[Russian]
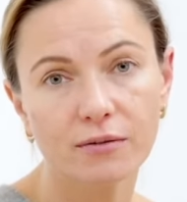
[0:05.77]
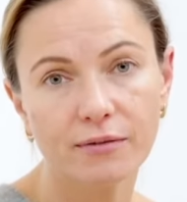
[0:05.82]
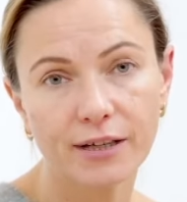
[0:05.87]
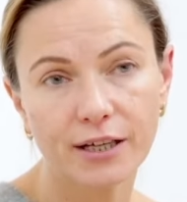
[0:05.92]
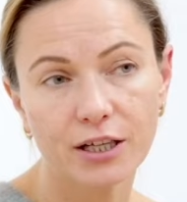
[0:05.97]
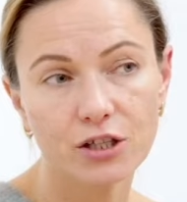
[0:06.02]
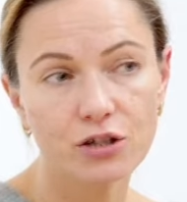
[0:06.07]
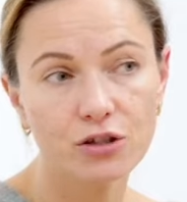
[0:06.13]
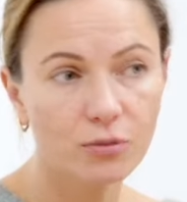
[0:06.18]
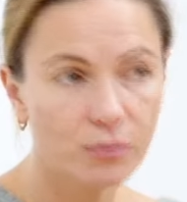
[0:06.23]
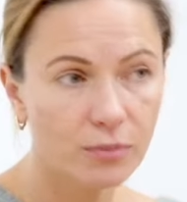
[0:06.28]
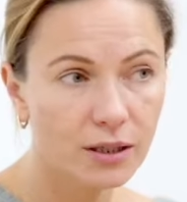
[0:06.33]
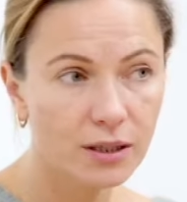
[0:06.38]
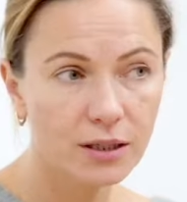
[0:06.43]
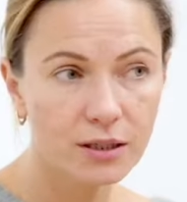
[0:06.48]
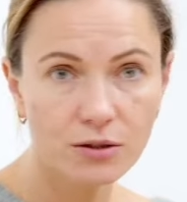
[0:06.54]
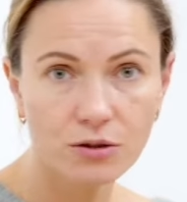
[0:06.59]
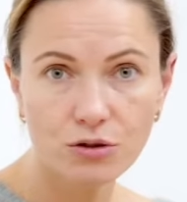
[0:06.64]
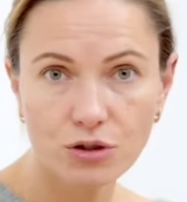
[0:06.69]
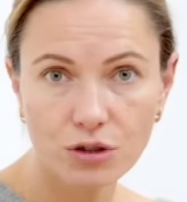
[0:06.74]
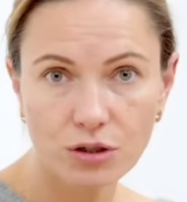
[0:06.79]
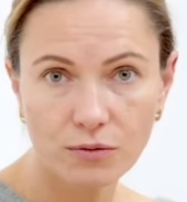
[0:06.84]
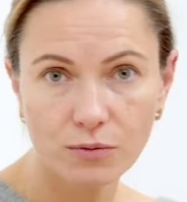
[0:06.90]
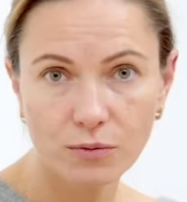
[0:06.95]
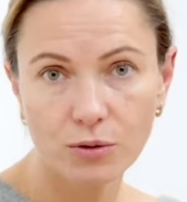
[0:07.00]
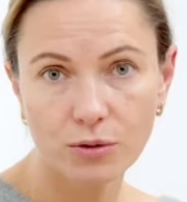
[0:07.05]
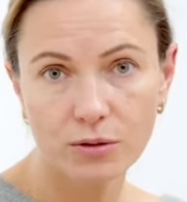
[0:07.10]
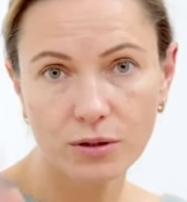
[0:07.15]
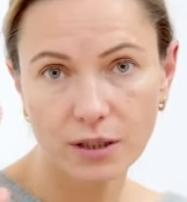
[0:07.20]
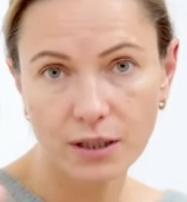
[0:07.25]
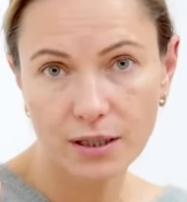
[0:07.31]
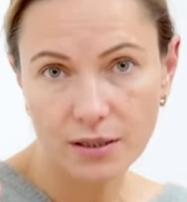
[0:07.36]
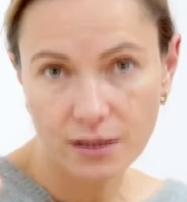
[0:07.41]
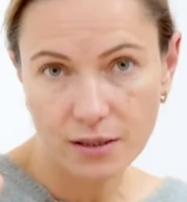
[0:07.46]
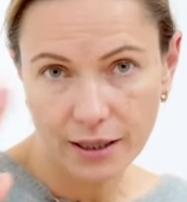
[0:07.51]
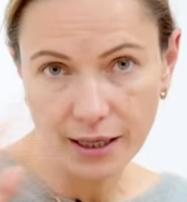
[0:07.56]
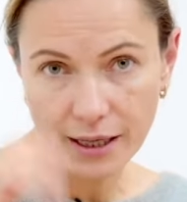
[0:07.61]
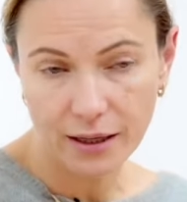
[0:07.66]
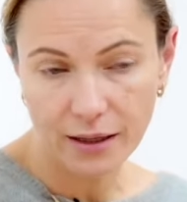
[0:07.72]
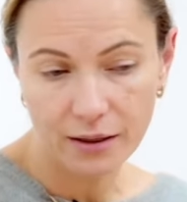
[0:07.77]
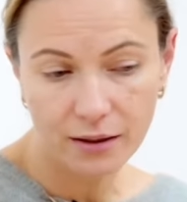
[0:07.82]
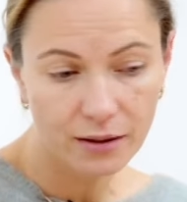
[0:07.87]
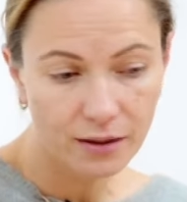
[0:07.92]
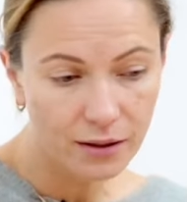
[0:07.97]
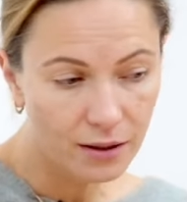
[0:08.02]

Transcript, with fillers: говорить, что мы не существуют. Есть я,